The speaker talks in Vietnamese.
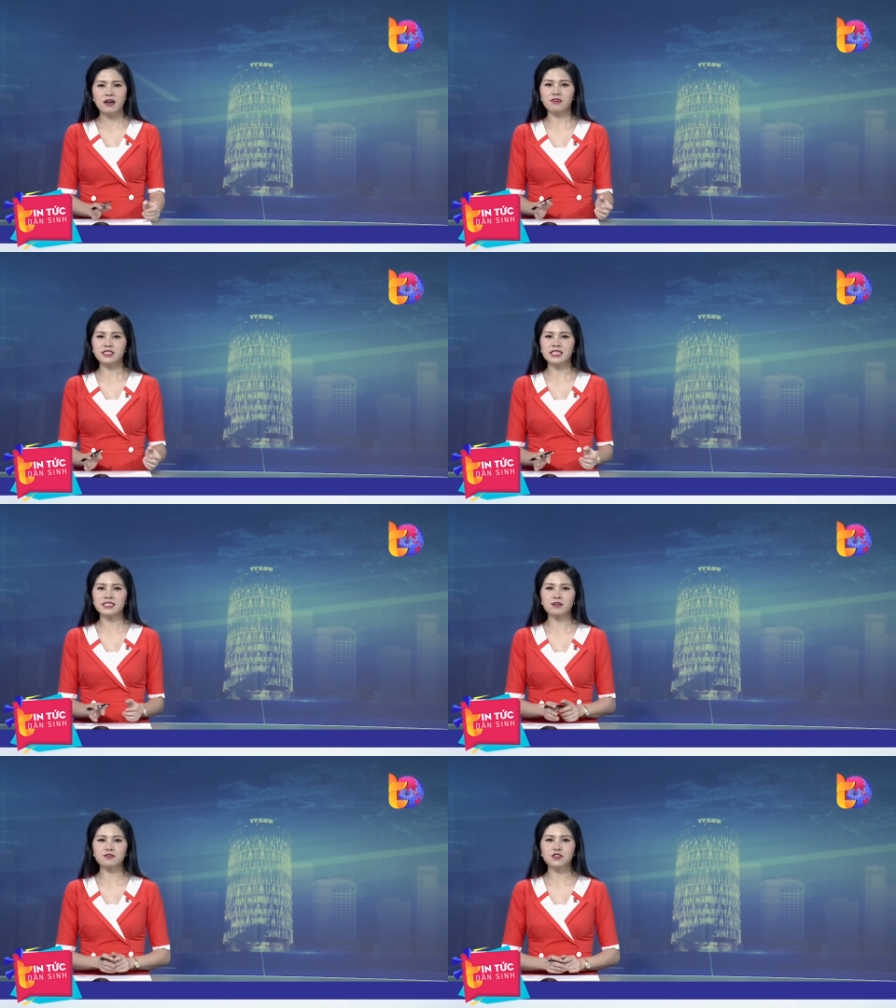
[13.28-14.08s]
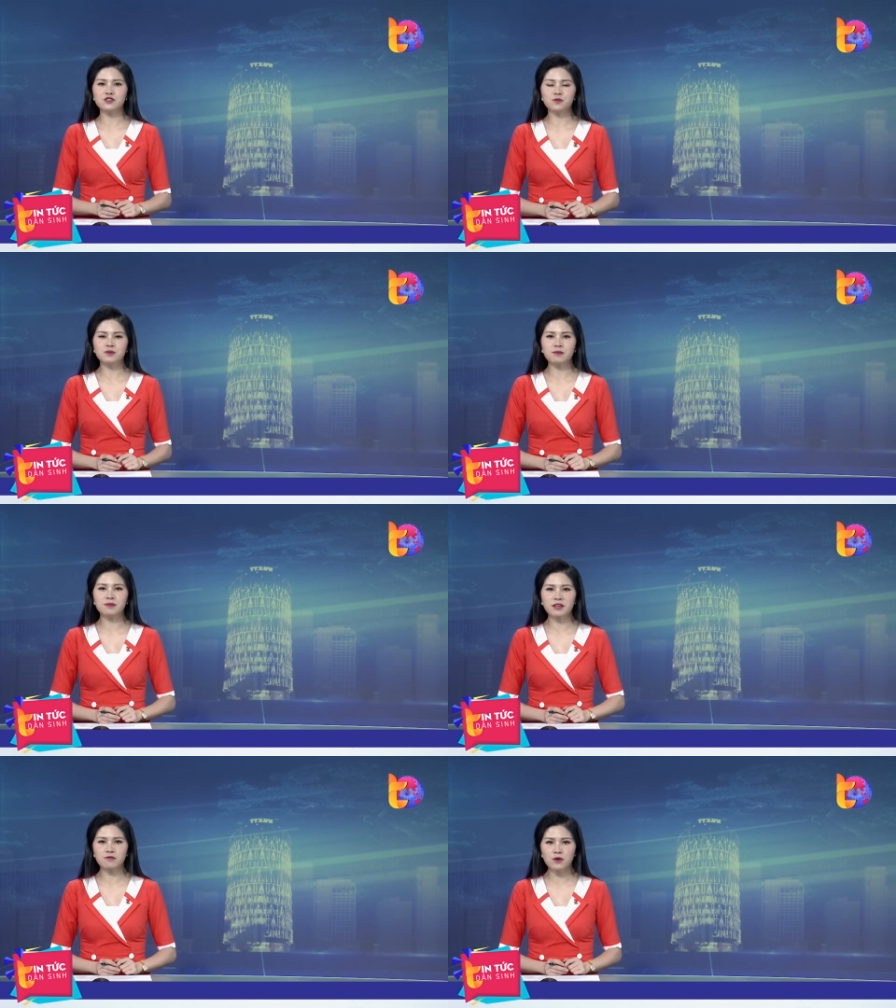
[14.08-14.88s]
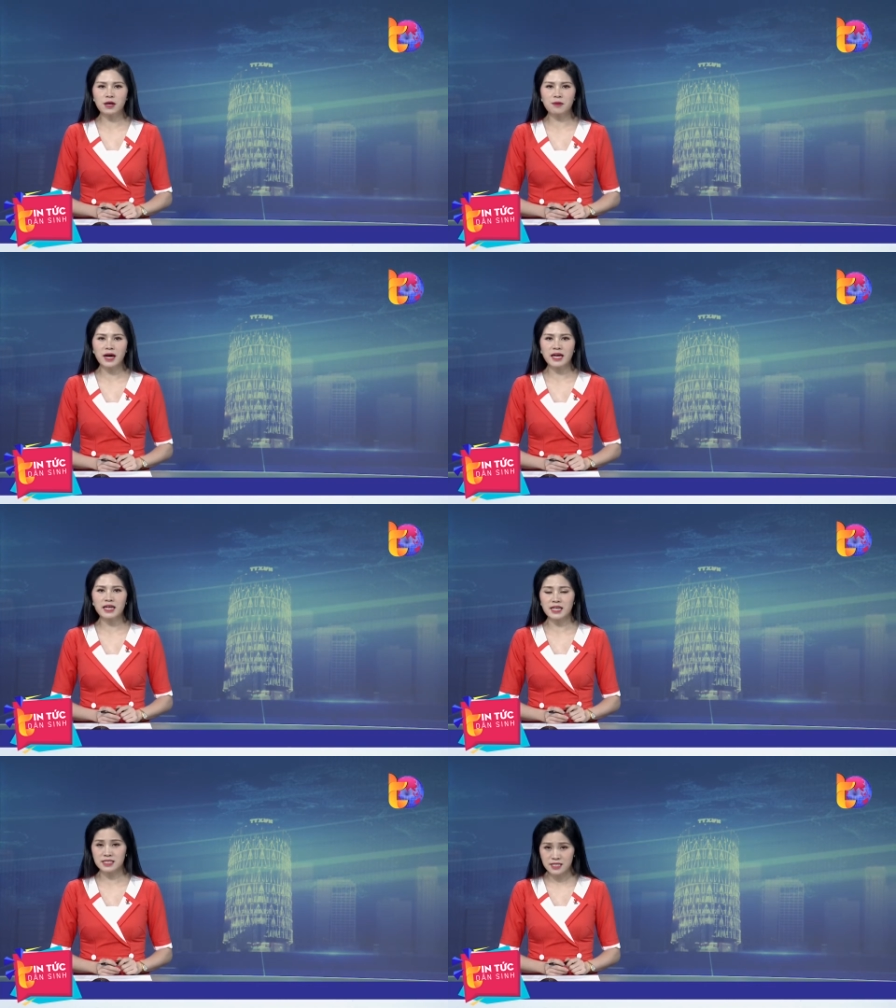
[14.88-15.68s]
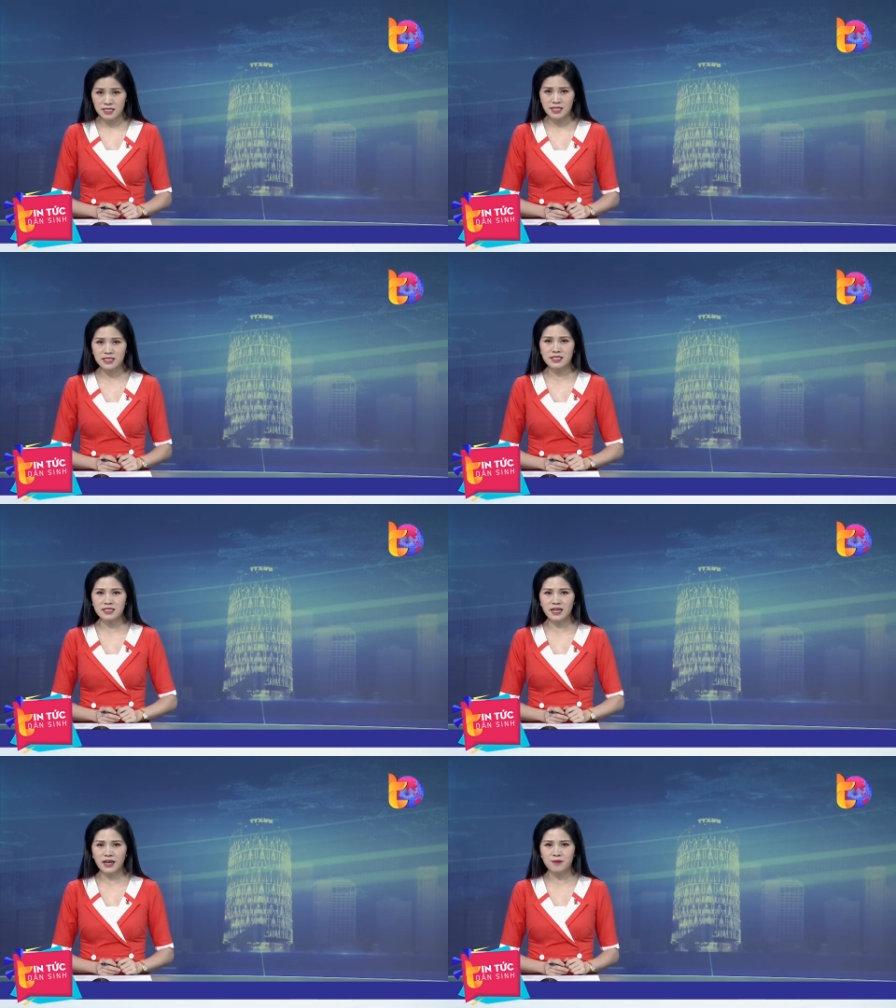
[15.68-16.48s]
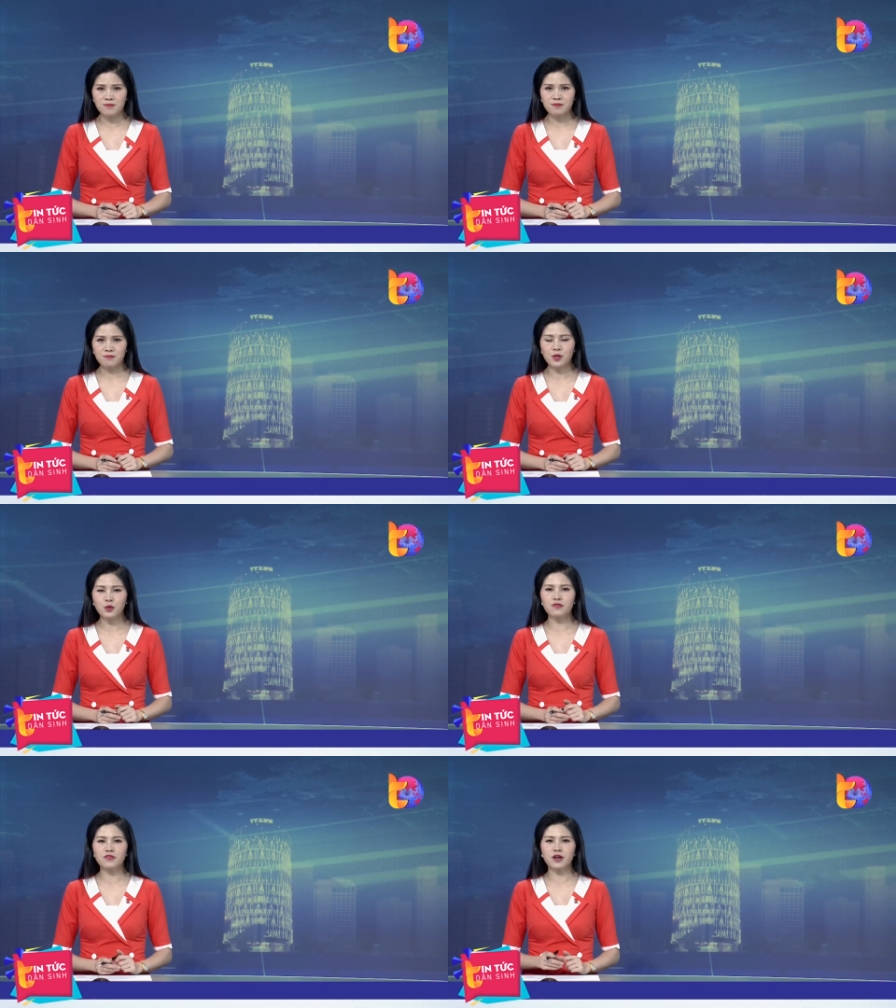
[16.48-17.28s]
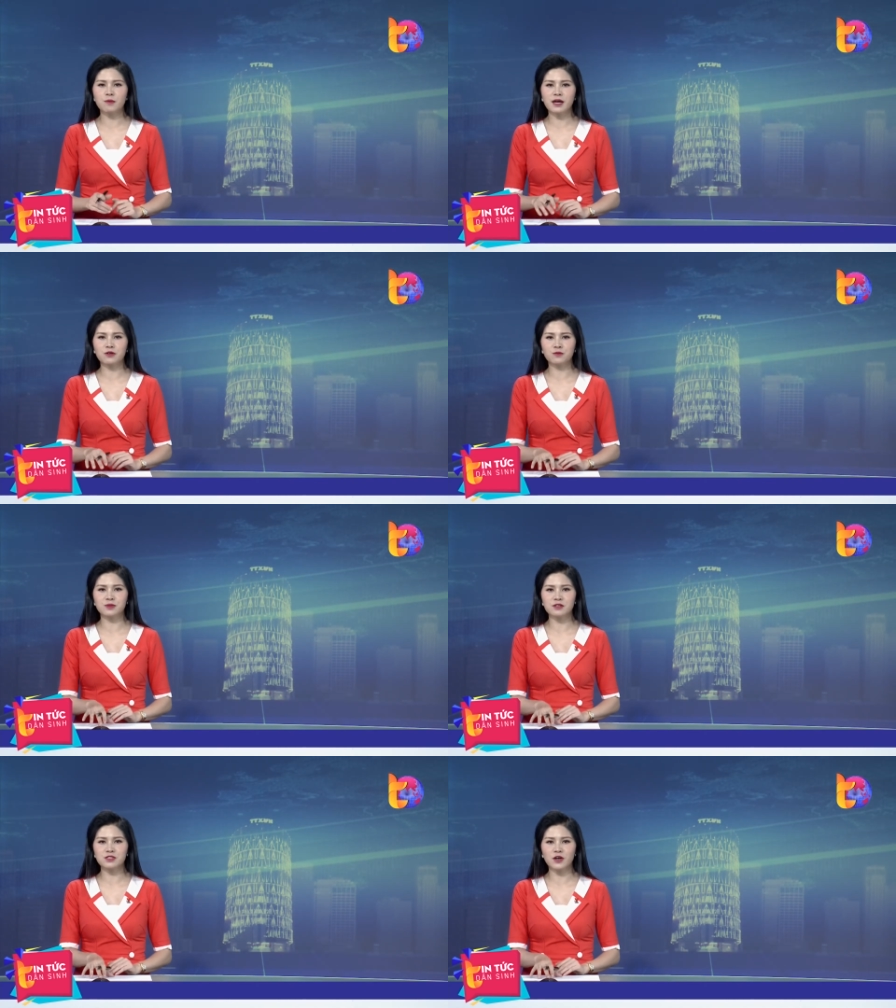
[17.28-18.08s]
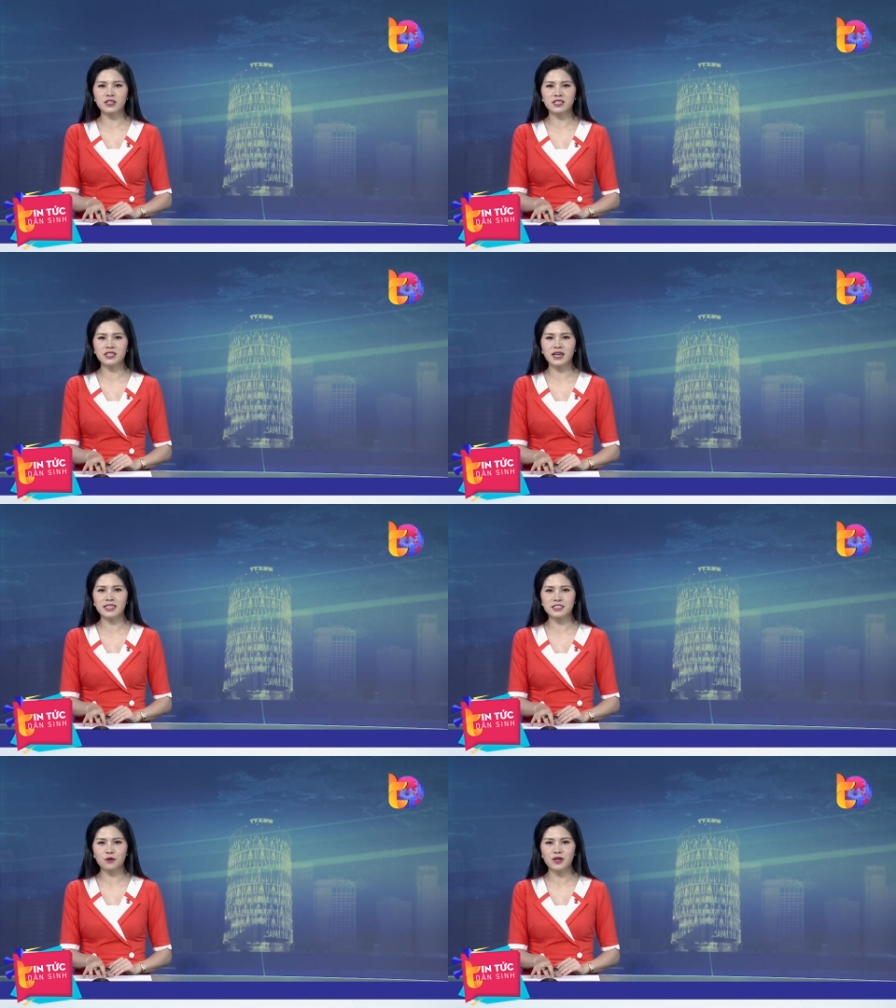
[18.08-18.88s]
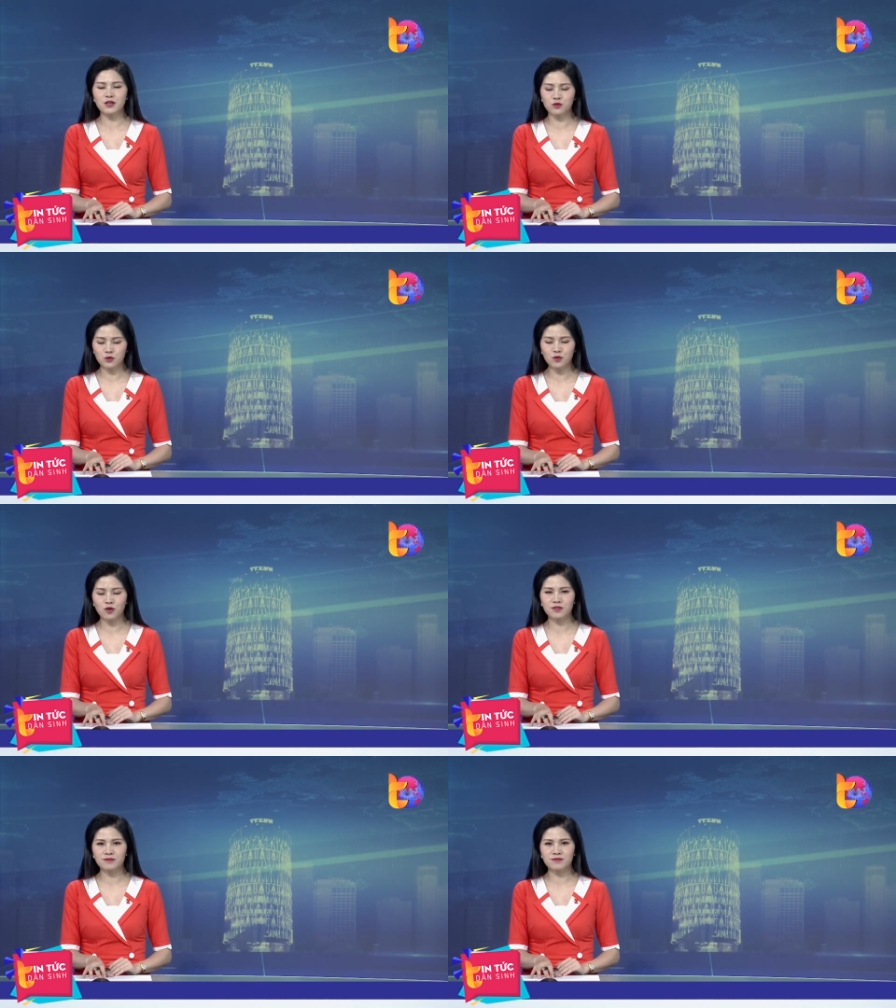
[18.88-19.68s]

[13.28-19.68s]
Vậy tại sao giữa trung tâm thành phố Lào Cai lại xảy ra tình trạng này? Mời quý vị và các bạn cùng theo dõi những hình ảnh sau đây của chúng tôi.